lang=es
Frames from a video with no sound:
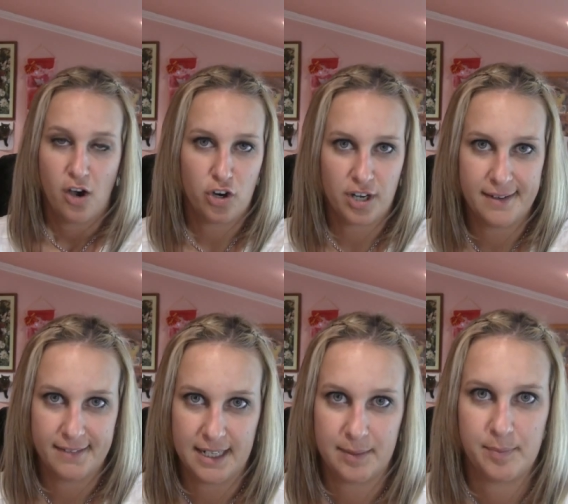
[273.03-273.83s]

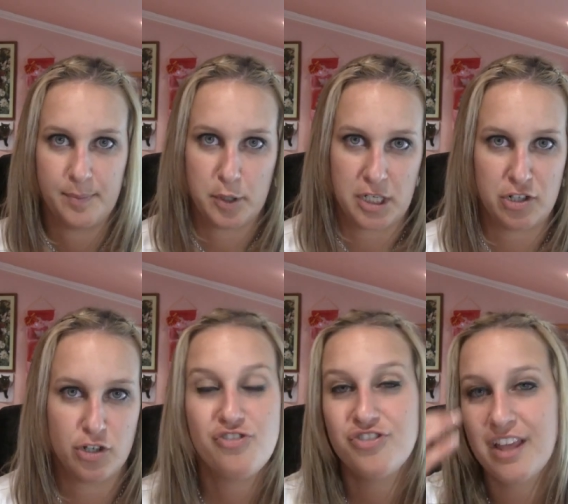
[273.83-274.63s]
Horrible, porque
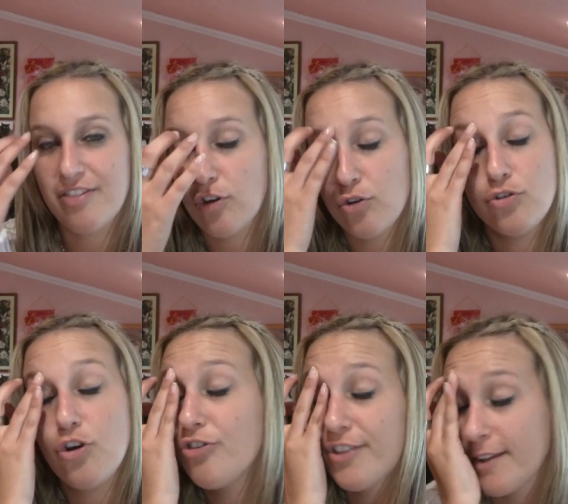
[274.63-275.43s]
yo no entiendo,
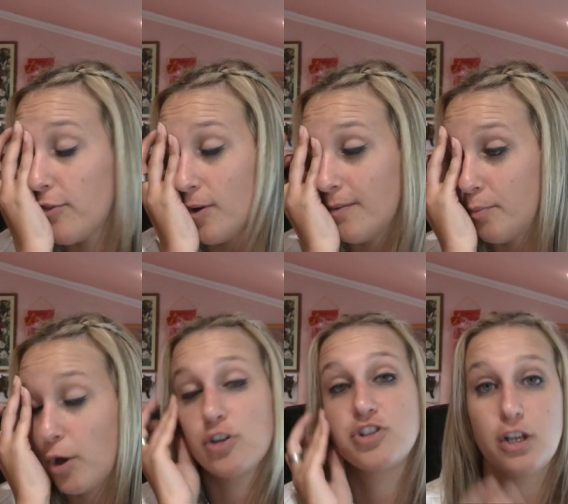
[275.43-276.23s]
no entiendo
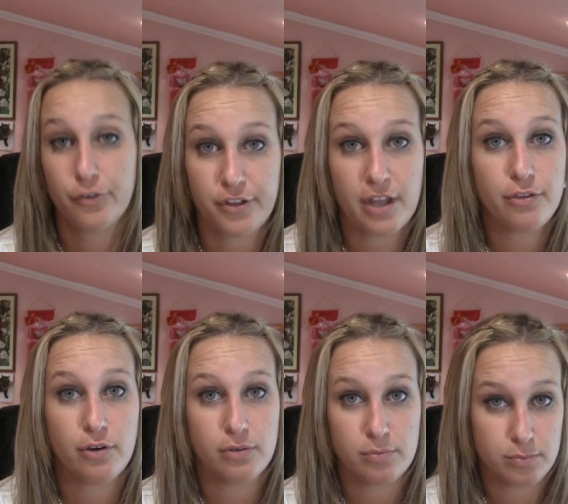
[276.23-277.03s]
Bueno, sí lo
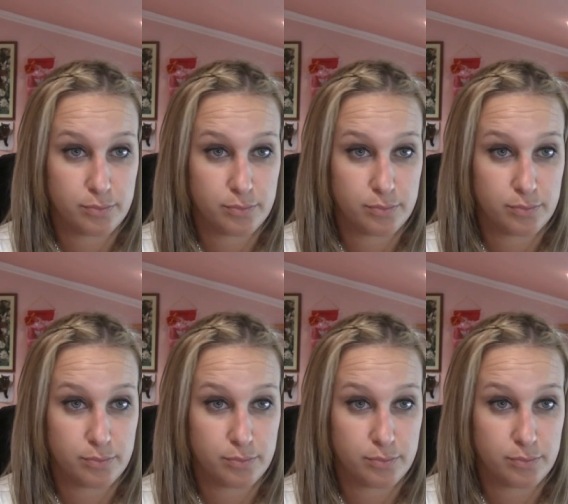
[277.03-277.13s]
entiendo